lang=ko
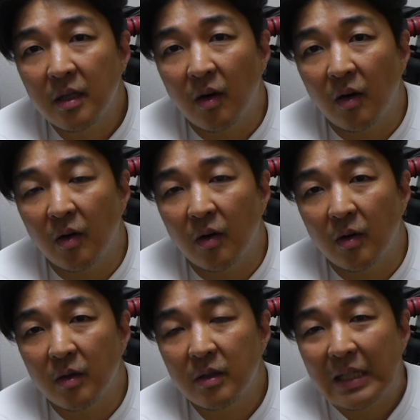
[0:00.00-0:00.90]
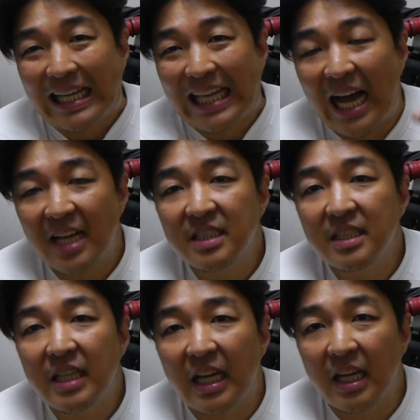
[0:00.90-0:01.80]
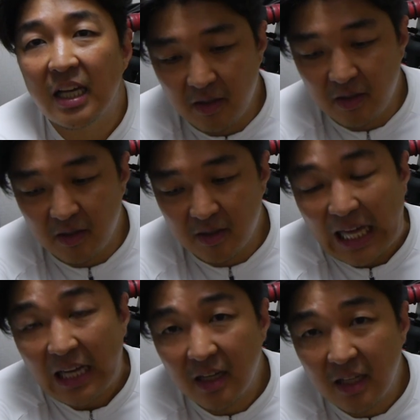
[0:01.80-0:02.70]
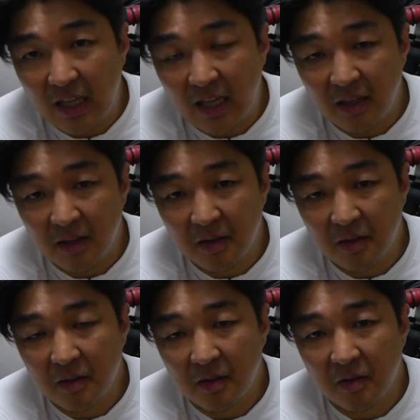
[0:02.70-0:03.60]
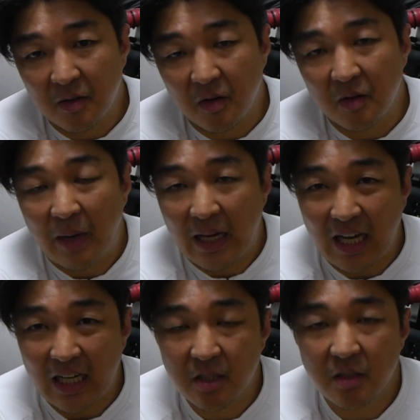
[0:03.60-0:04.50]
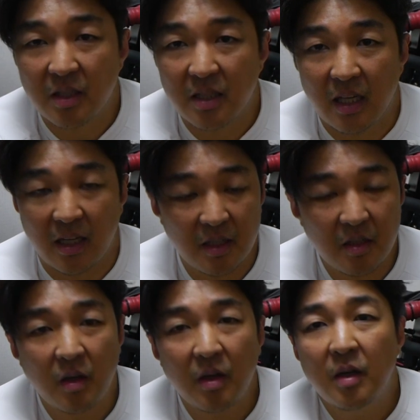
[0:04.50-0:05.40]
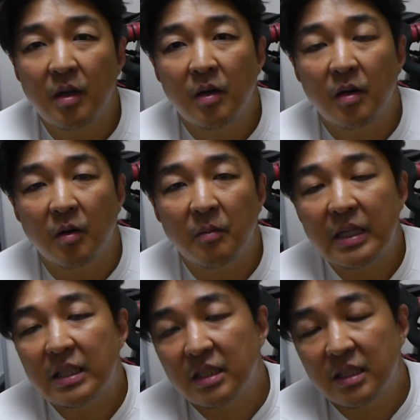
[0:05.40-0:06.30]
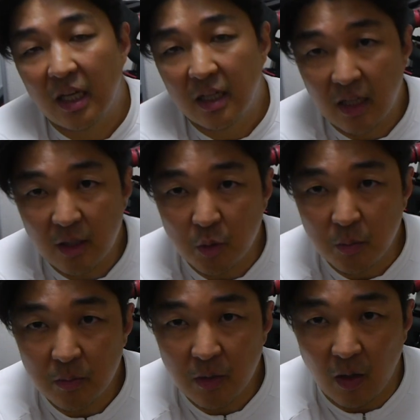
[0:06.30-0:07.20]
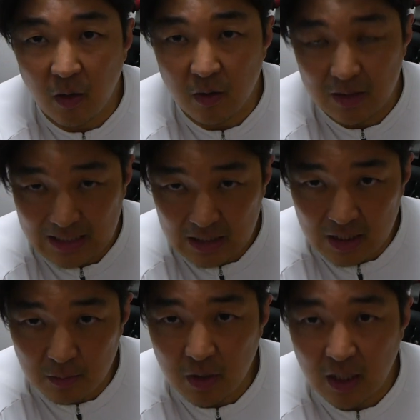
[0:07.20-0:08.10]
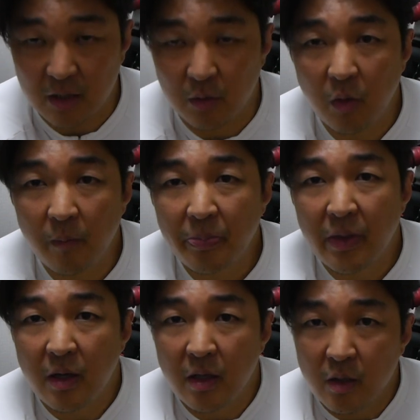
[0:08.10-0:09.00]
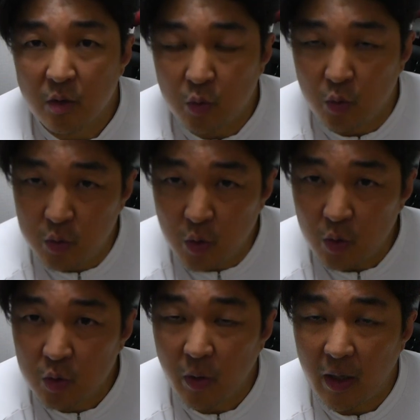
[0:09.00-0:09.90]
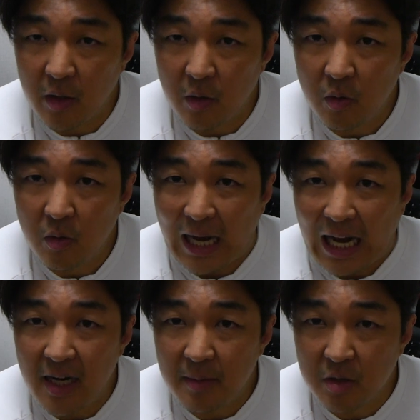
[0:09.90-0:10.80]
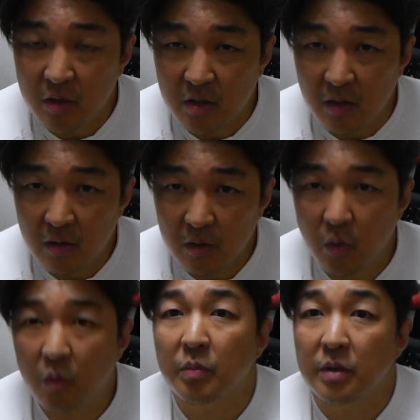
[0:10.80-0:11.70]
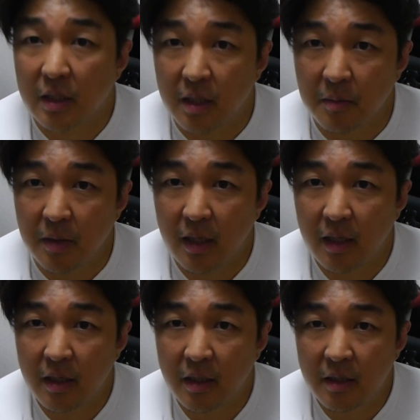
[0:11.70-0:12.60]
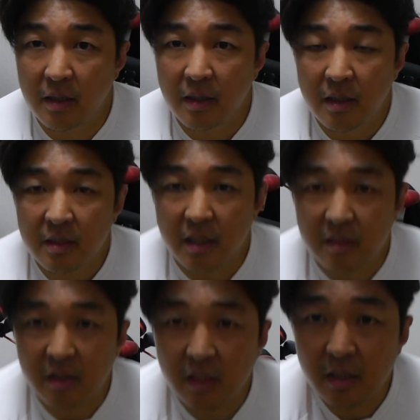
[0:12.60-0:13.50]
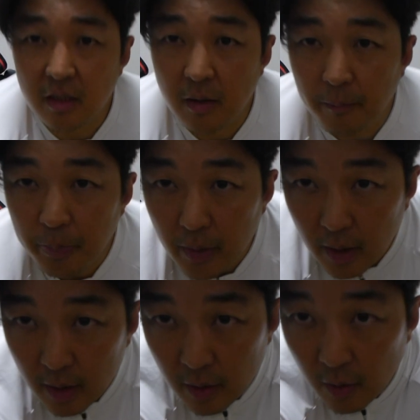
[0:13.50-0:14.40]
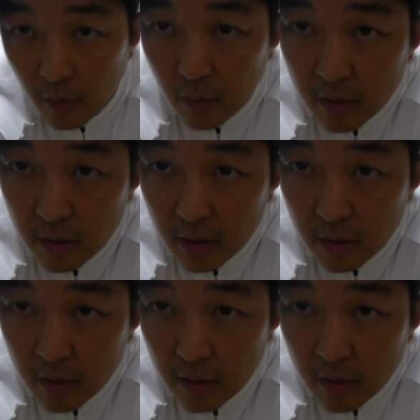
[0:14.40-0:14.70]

어, 양질의 그 사이클에 대한 거를 많이 가르쳐 드릴 테니까요. 얼마든지 댓글에 줌, 어, 질문하시고 구독, 좋아요, 알람 설정 꼭 부탁드립니다. 자, 지금까지 어,